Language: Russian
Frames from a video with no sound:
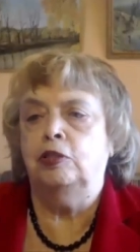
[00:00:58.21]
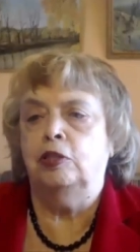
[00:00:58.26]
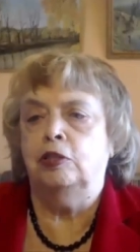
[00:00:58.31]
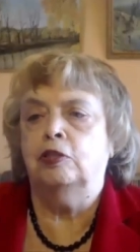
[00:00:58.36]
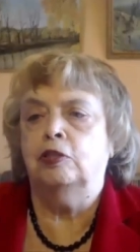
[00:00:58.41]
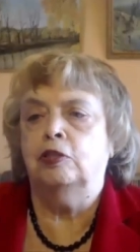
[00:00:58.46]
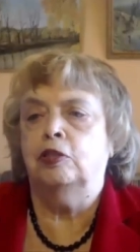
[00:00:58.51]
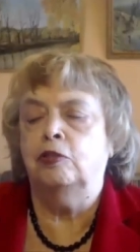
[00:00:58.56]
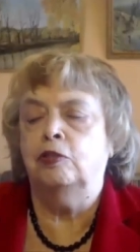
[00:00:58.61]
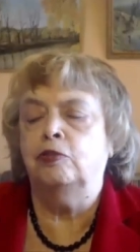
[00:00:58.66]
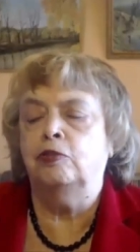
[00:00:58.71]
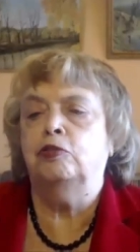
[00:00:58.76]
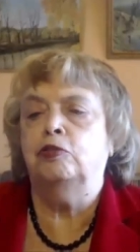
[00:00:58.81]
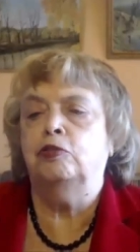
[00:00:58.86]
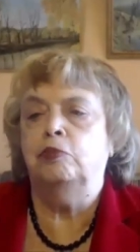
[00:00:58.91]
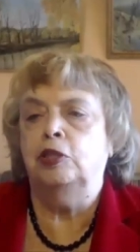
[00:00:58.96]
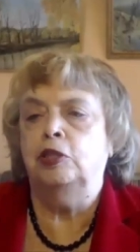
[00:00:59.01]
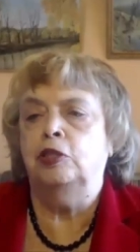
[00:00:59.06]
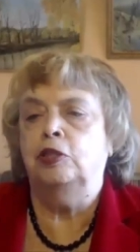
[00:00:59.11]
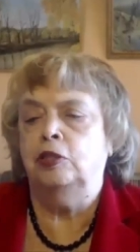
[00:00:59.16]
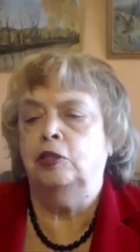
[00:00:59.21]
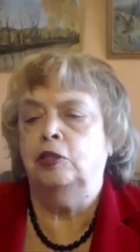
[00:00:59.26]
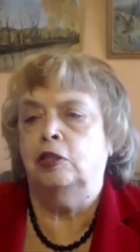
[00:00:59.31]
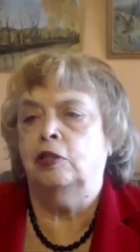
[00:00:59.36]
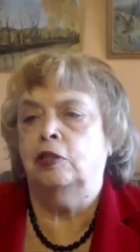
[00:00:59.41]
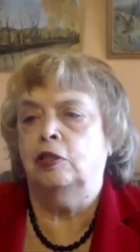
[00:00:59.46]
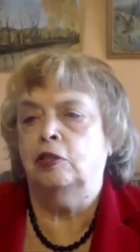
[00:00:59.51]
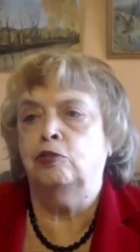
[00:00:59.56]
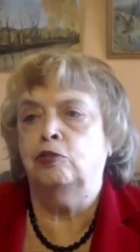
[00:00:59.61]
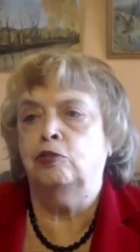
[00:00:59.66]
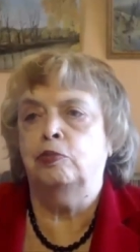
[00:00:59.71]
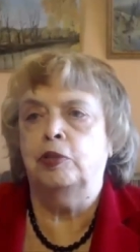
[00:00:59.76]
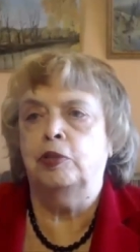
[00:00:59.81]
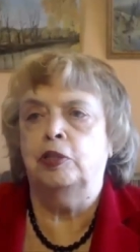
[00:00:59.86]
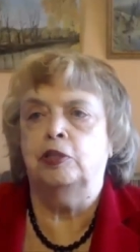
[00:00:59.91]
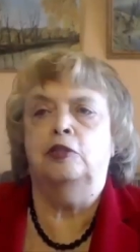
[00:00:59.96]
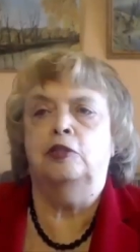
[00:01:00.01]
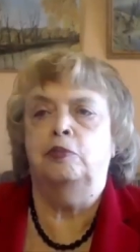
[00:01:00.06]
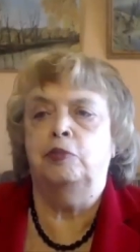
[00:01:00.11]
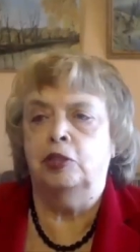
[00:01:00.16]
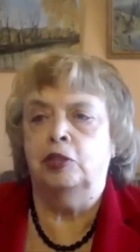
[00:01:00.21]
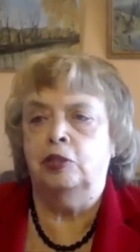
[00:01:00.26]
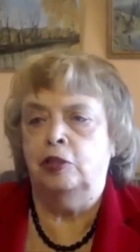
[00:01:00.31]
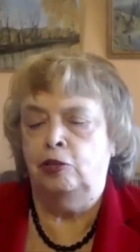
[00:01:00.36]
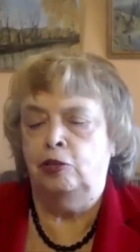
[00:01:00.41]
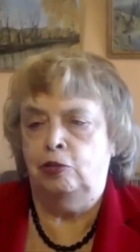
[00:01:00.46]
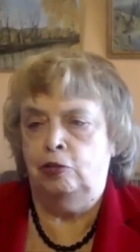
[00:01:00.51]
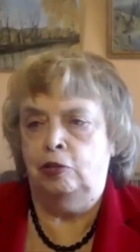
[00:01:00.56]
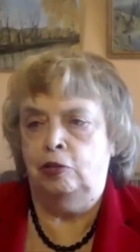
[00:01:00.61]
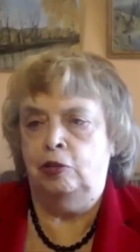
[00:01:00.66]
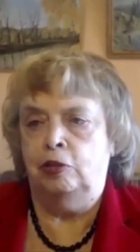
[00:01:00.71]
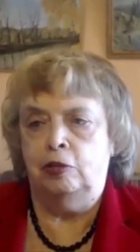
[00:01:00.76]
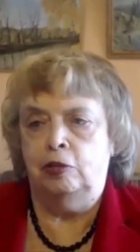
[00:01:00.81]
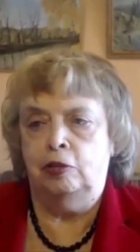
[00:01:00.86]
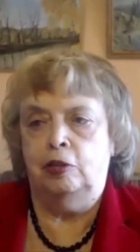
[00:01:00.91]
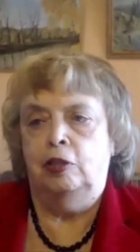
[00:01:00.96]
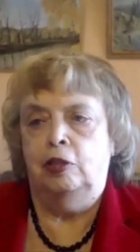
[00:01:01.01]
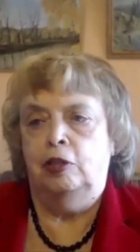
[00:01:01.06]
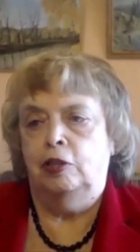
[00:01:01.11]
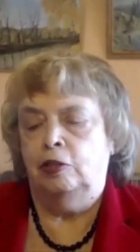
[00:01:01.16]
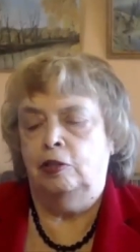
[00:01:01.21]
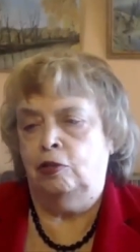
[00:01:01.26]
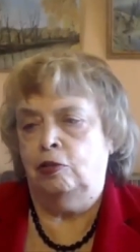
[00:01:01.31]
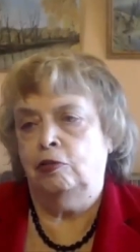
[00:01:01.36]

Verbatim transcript: Она говорит, да вот у меня есть канал YouTube, я с ним не знаю, что делать. Я говорю,